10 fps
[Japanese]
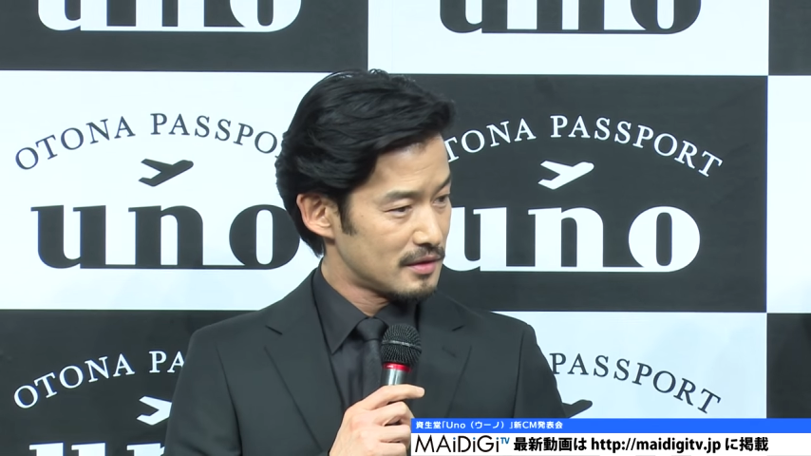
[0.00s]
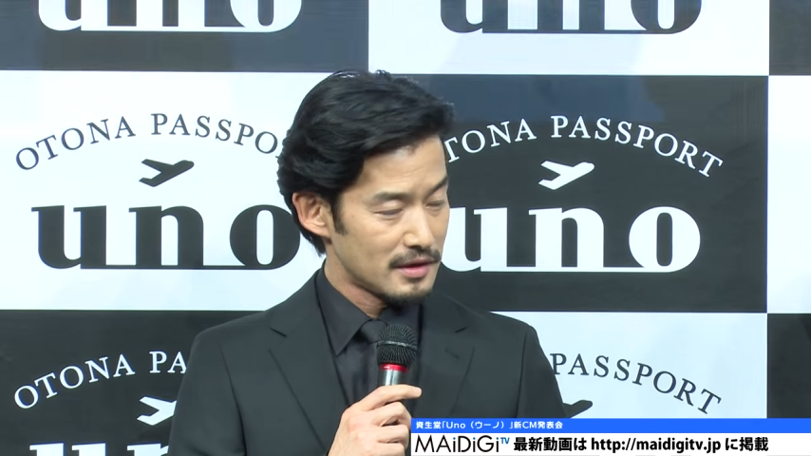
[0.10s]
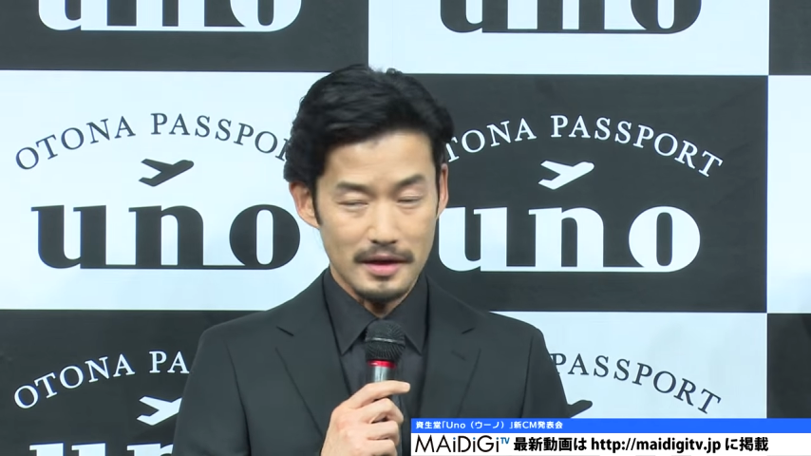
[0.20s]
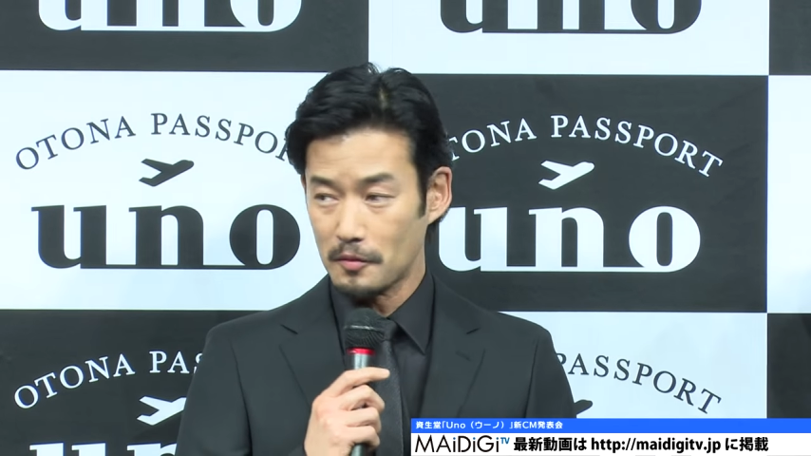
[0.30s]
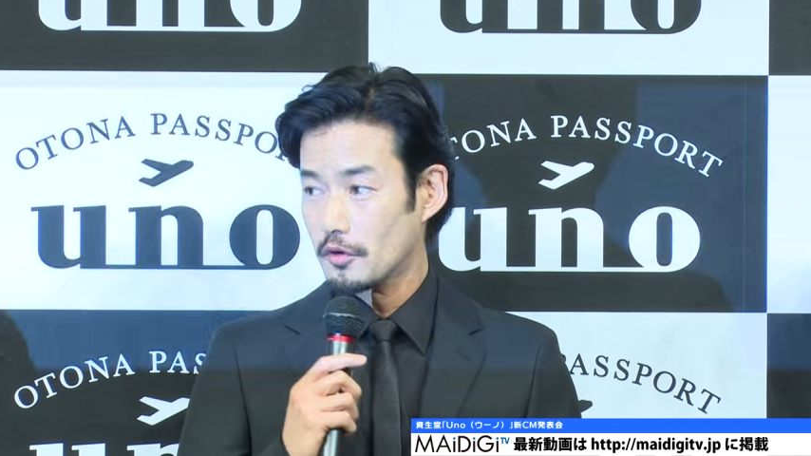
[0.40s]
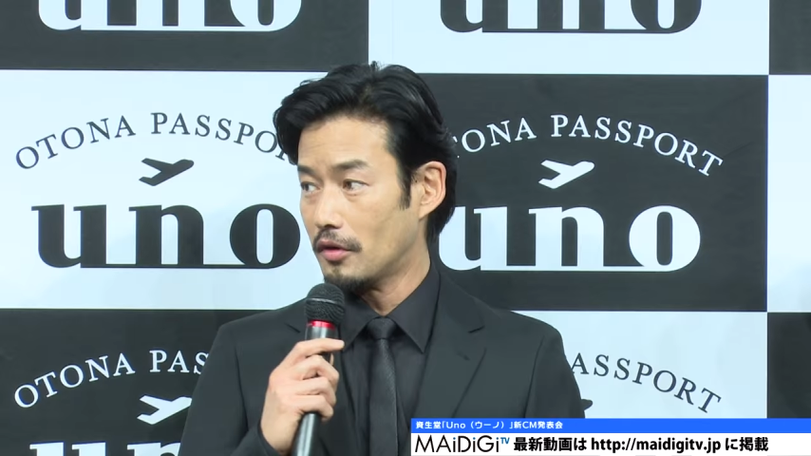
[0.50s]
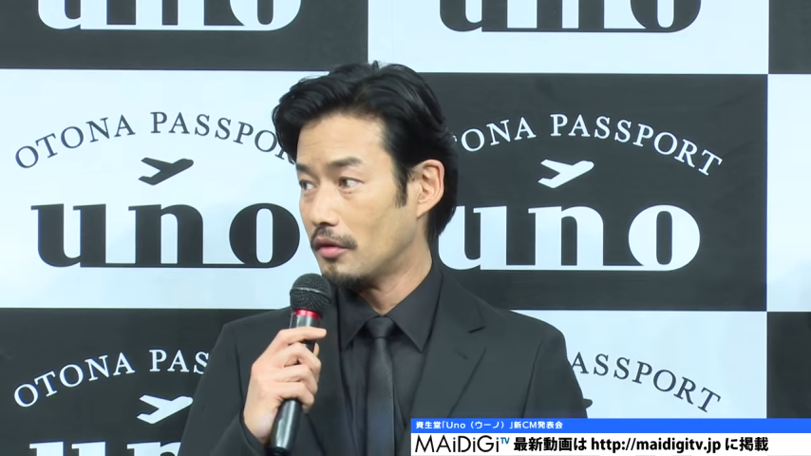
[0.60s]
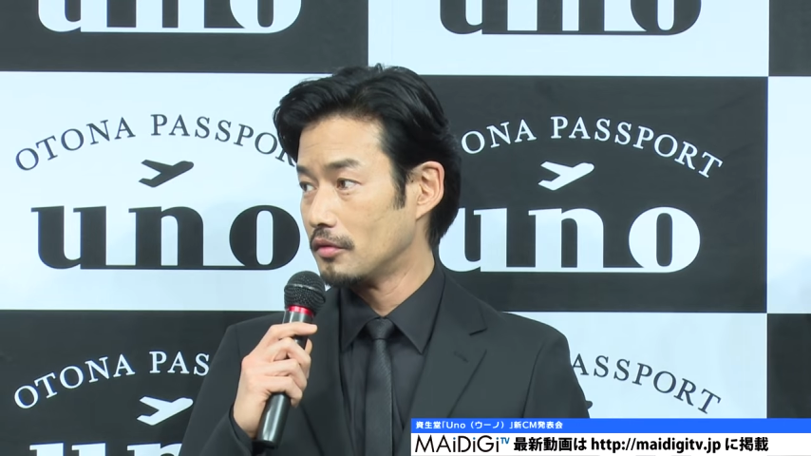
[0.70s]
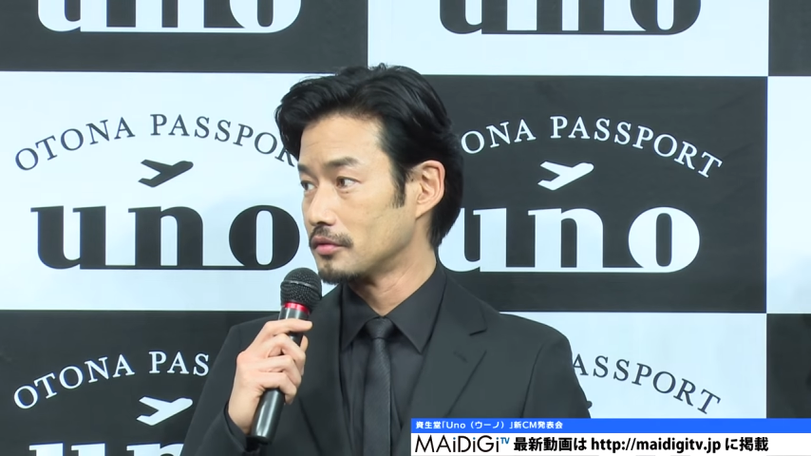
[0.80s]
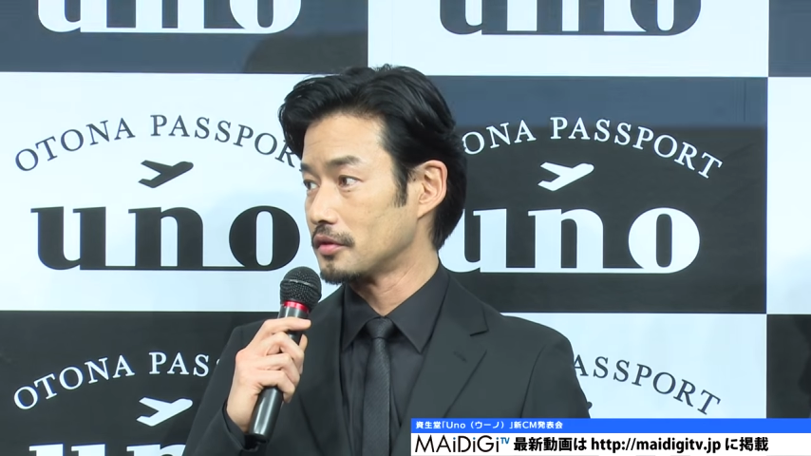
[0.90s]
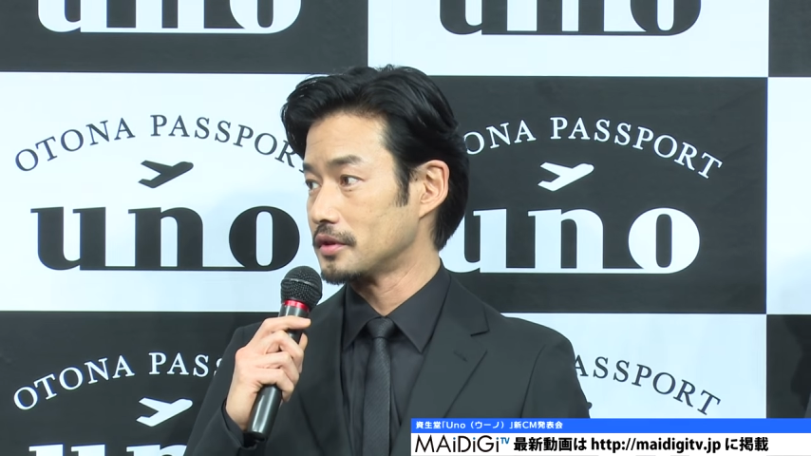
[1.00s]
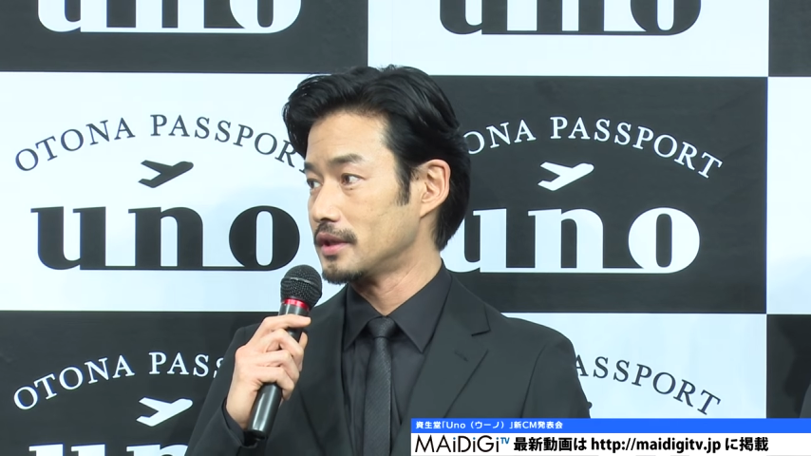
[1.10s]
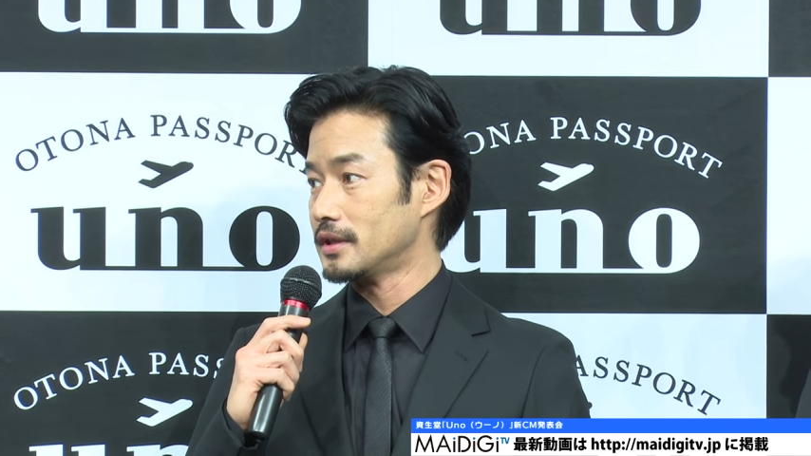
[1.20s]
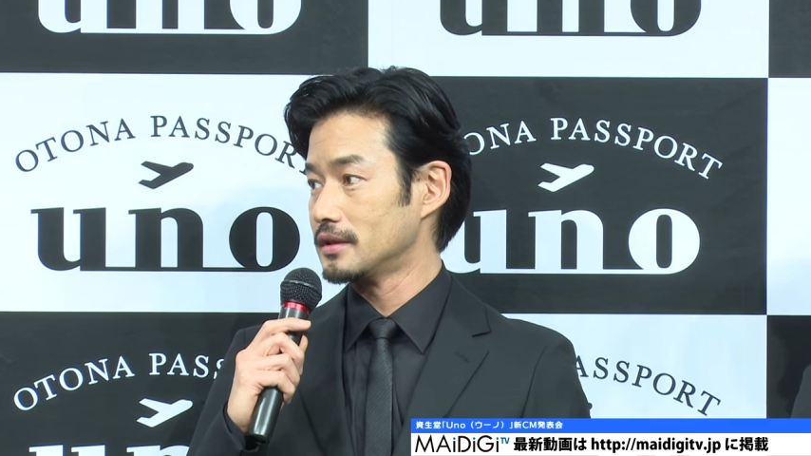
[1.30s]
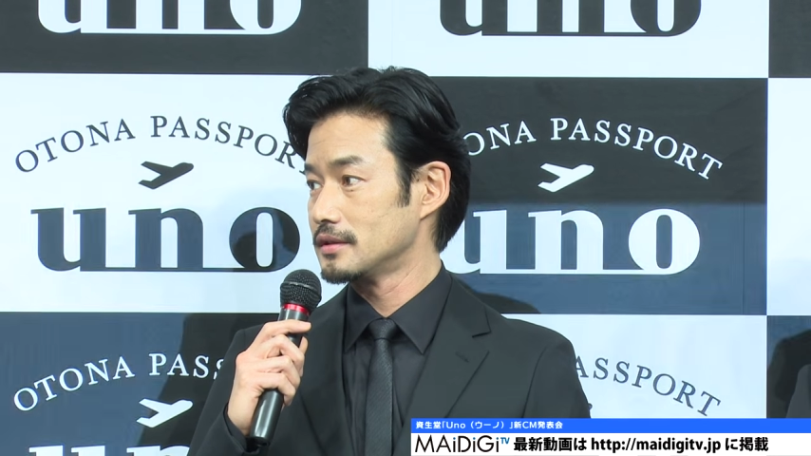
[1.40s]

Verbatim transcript: いやもう本当に